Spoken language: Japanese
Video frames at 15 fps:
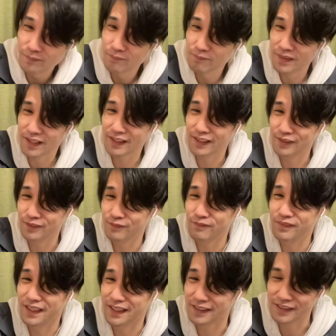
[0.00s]
メガネ君
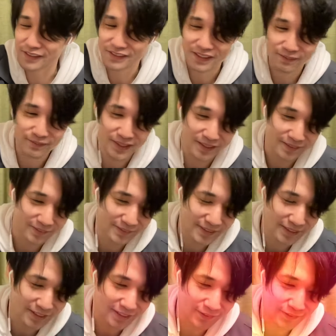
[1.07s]
みたいにね、スラムダンクの世界の。